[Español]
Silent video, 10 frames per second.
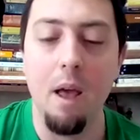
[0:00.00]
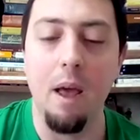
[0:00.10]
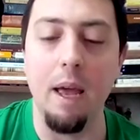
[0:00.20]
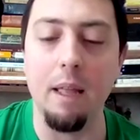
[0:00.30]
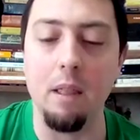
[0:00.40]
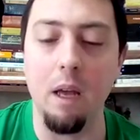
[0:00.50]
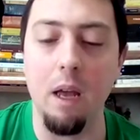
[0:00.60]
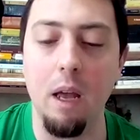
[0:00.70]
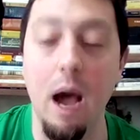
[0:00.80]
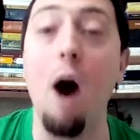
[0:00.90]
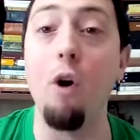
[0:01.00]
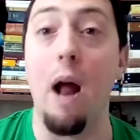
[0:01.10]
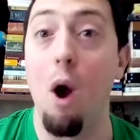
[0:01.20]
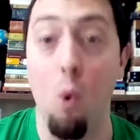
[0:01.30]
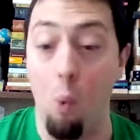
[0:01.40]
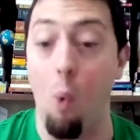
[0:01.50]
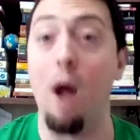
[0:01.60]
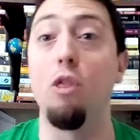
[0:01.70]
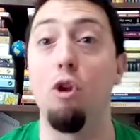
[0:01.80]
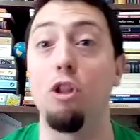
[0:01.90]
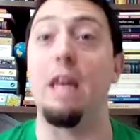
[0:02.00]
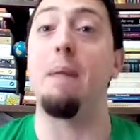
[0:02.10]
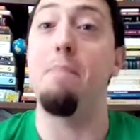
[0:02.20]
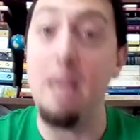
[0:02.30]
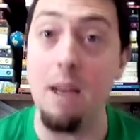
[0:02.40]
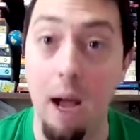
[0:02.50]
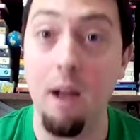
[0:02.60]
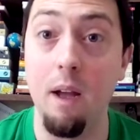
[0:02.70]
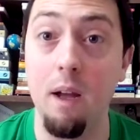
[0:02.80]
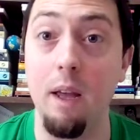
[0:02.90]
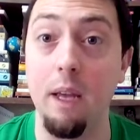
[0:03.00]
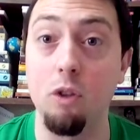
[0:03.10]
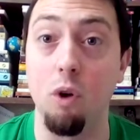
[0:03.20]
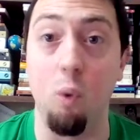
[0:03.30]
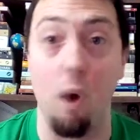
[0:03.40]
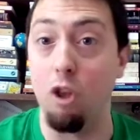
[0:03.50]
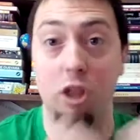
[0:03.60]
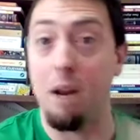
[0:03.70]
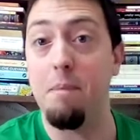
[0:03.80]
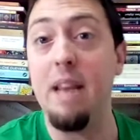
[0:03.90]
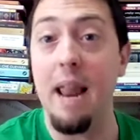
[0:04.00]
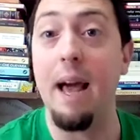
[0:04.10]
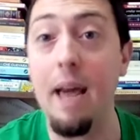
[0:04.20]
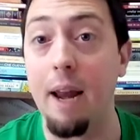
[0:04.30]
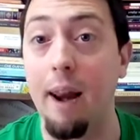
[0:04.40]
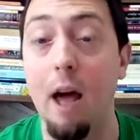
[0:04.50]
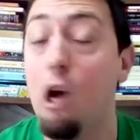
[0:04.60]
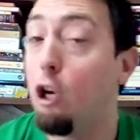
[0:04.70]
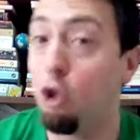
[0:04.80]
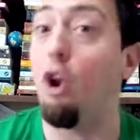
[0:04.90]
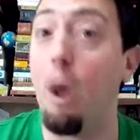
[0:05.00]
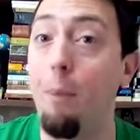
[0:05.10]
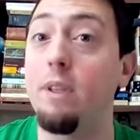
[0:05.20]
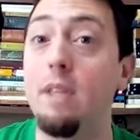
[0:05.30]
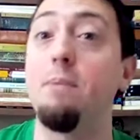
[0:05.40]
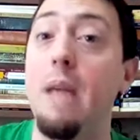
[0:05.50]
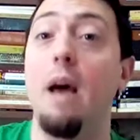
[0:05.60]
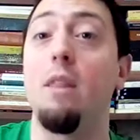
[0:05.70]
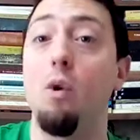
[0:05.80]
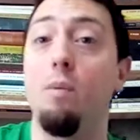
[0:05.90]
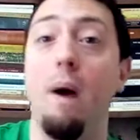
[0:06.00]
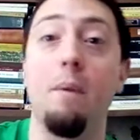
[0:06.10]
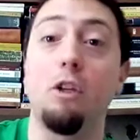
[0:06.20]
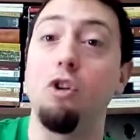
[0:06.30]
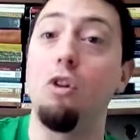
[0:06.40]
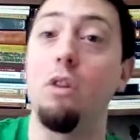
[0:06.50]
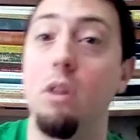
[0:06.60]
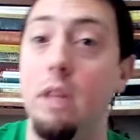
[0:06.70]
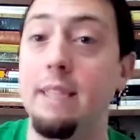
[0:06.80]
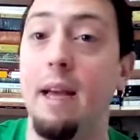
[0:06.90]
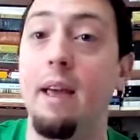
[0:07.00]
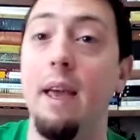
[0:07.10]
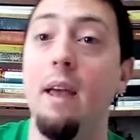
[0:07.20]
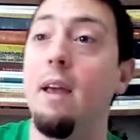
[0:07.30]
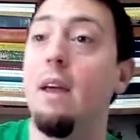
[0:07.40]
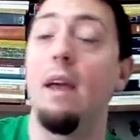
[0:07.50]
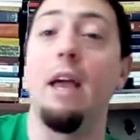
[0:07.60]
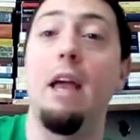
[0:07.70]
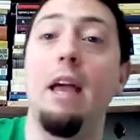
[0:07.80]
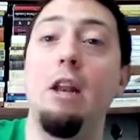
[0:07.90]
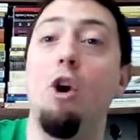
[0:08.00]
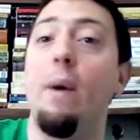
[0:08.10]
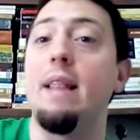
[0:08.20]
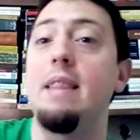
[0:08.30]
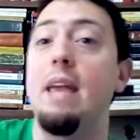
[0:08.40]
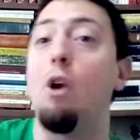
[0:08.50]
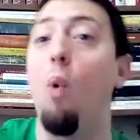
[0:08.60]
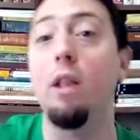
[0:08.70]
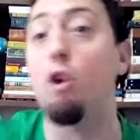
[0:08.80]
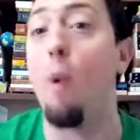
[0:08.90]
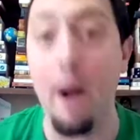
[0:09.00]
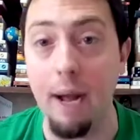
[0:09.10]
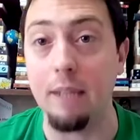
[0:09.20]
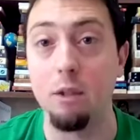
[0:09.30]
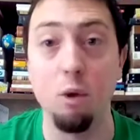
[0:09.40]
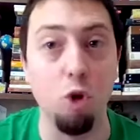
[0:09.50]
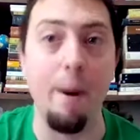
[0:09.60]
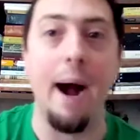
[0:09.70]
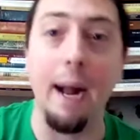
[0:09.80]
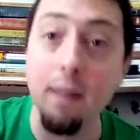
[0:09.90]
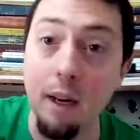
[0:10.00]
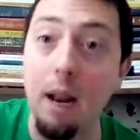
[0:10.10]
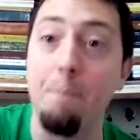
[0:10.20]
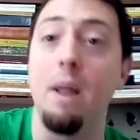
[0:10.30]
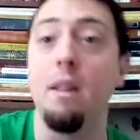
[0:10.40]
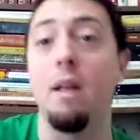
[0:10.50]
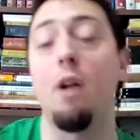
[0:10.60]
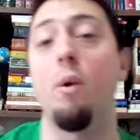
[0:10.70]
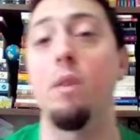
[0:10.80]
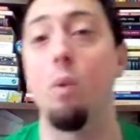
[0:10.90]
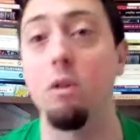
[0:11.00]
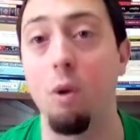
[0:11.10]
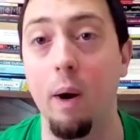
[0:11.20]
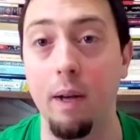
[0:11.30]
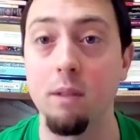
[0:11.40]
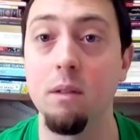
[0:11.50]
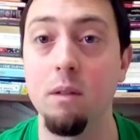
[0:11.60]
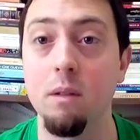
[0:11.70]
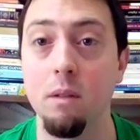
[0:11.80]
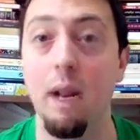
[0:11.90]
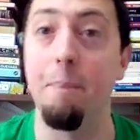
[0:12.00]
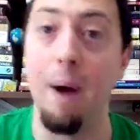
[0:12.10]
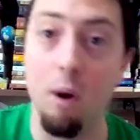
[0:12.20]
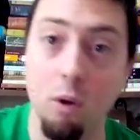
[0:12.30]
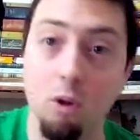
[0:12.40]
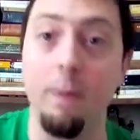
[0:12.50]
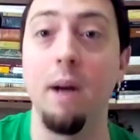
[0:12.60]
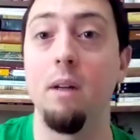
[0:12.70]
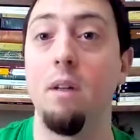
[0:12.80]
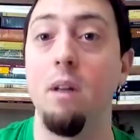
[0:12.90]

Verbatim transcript: Este, ahora, cuando termina eso, cuando termina la guerra, yo lo que puedo hacer es, mira, discúlpame, yo te saqué 94 eh, vacas, toma, acá tenés la plata de las 94 vacas, te las pago, toma.